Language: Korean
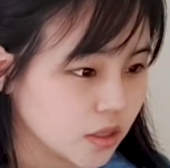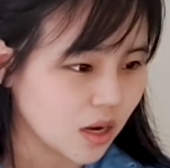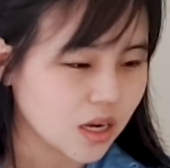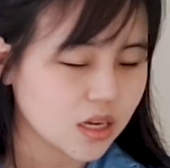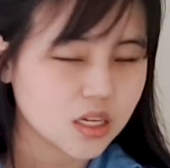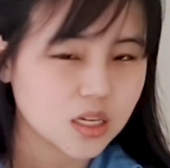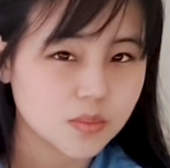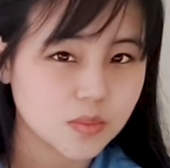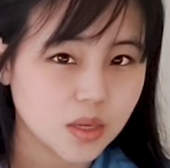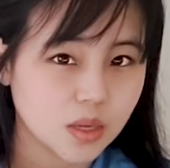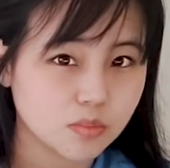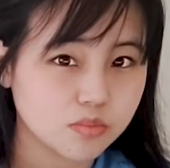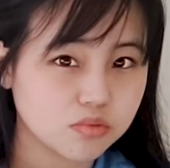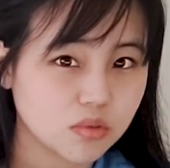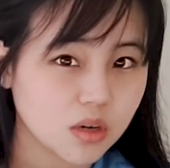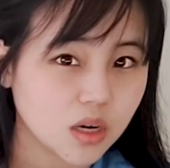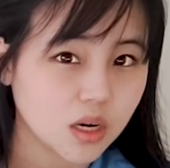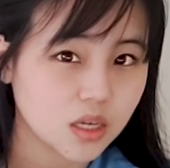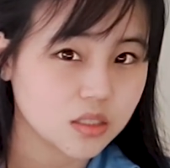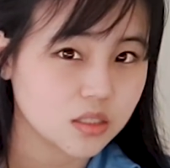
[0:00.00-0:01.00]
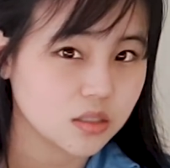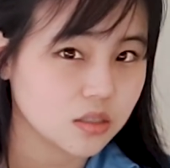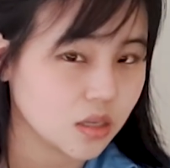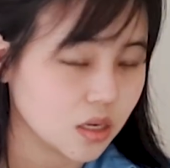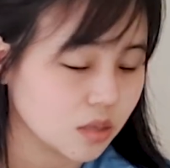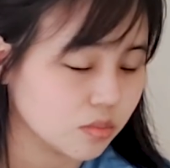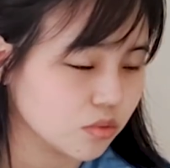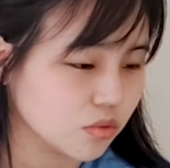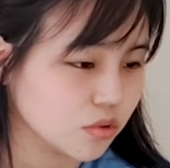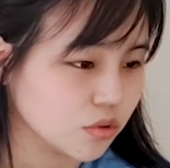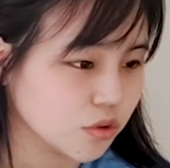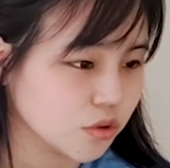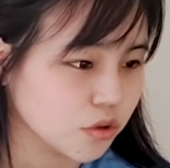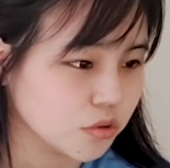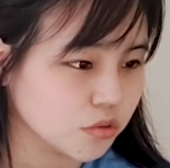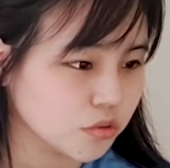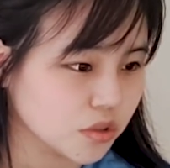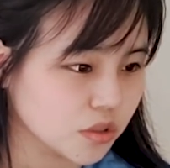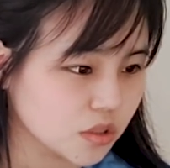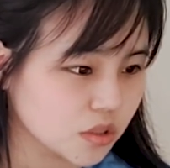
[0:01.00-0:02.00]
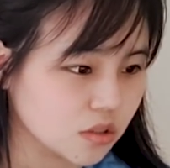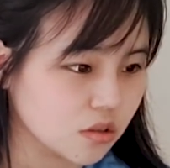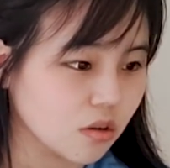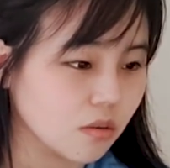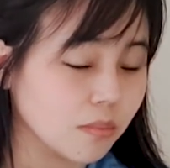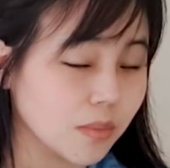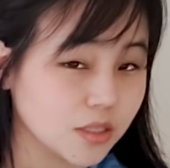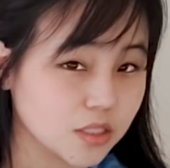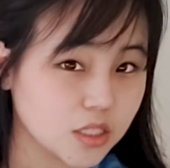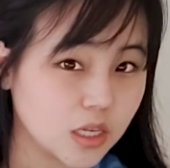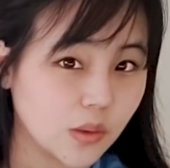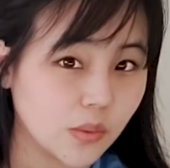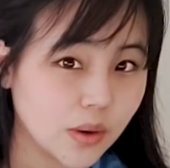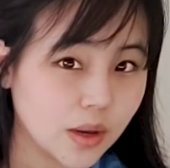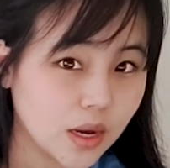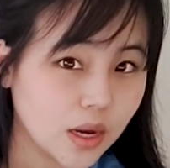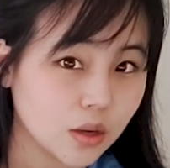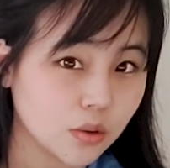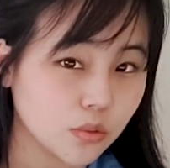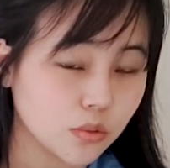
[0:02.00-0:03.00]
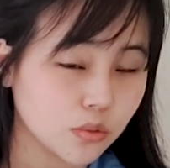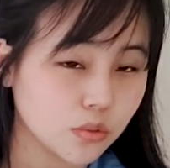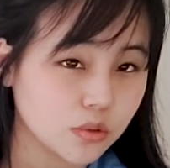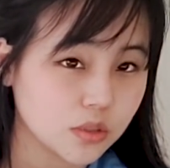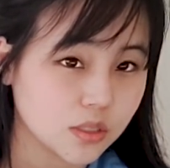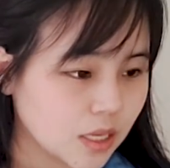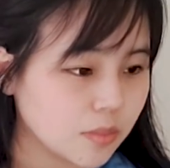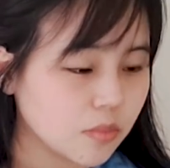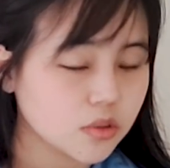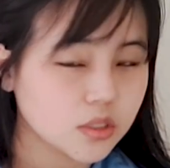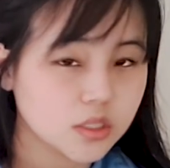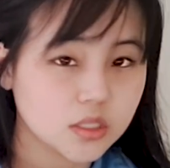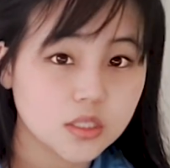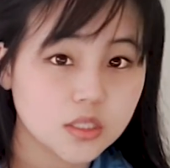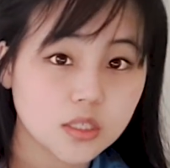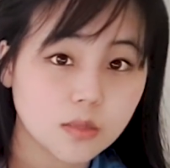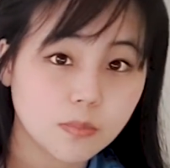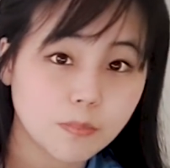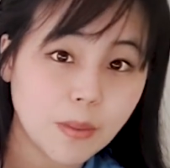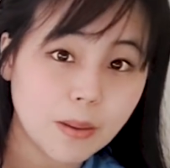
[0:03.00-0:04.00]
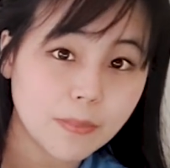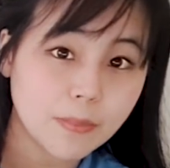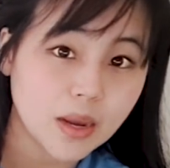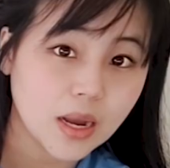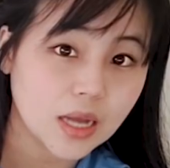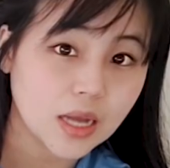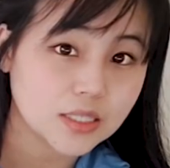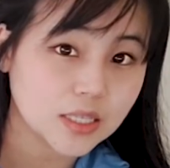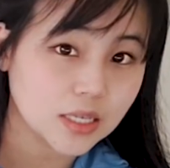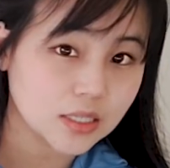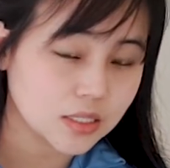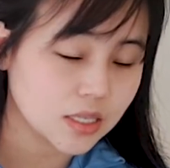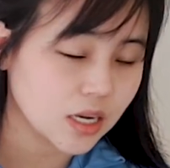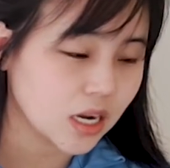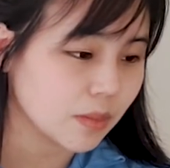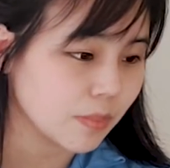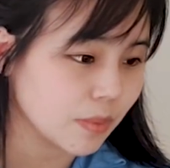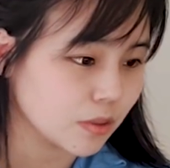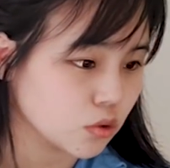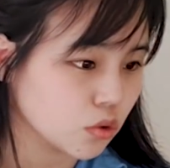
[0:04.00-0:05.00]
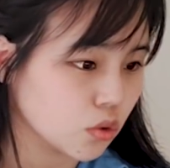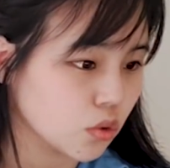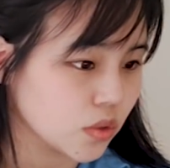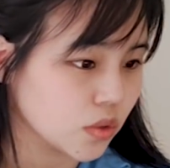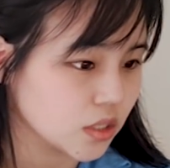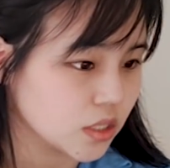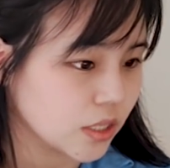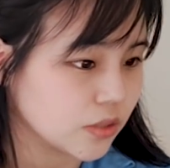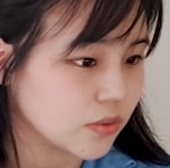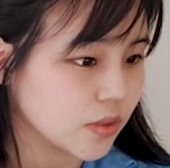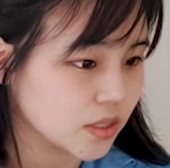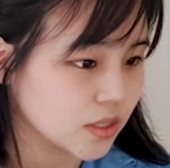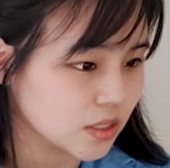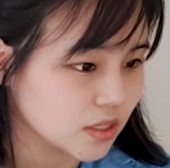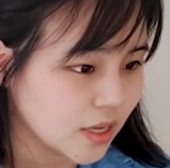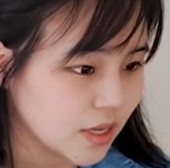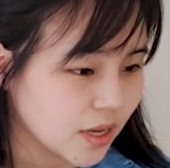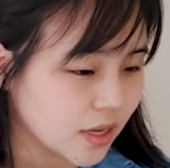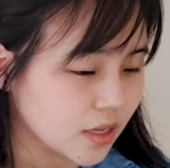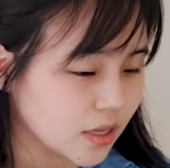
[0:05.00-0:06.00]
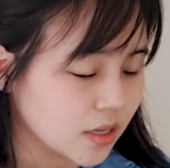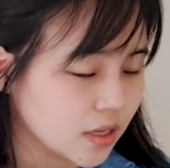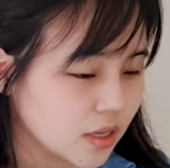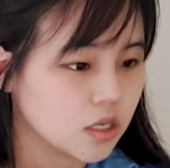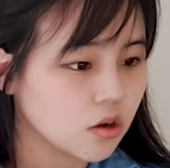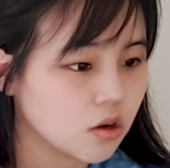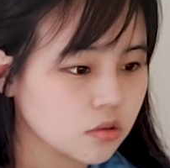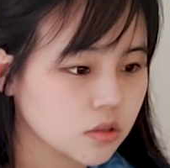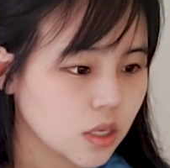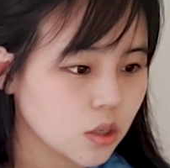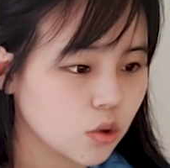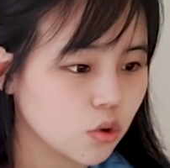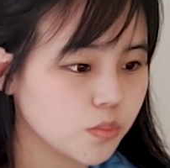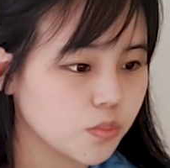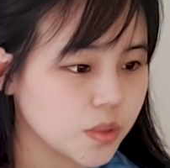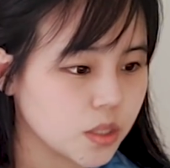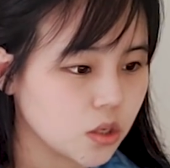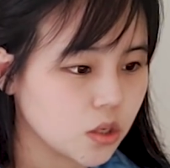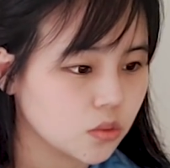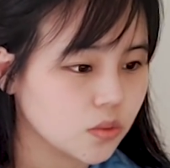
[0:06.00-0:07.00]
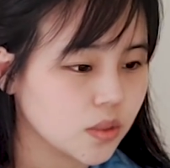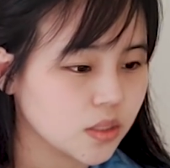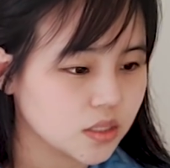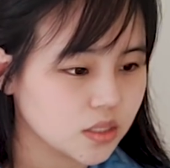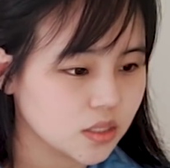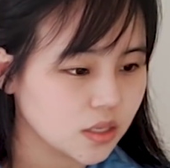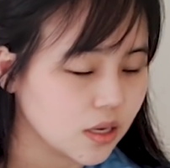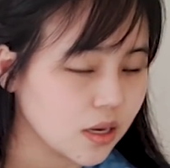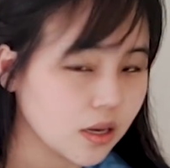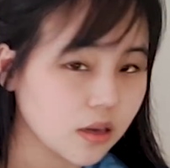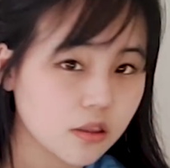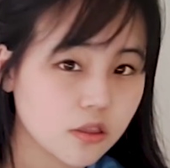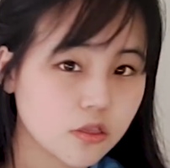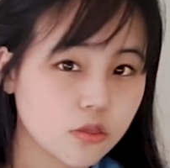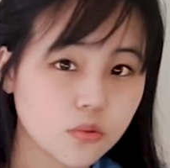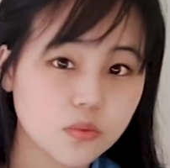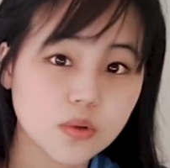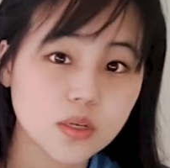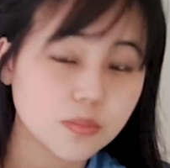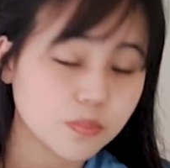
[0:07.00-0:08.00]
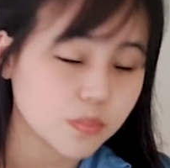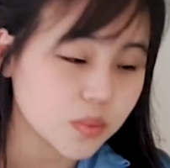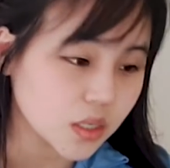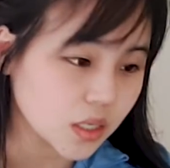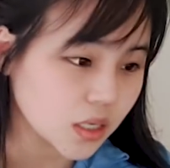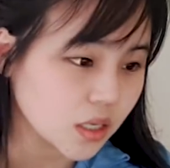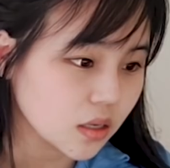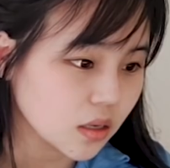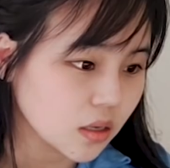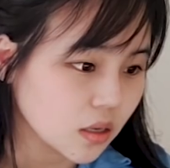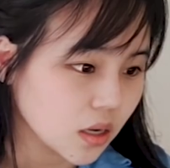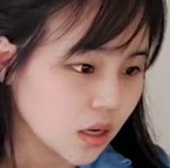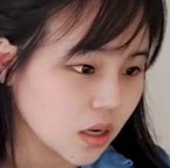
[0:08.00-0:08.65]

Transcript: 가끔 이게 부가가치세가 붙는 경우는 그것만 제외하고 나머지는 판매가 자체가 매출로 인식이 되는데 이것하고 비교되는 게 3P,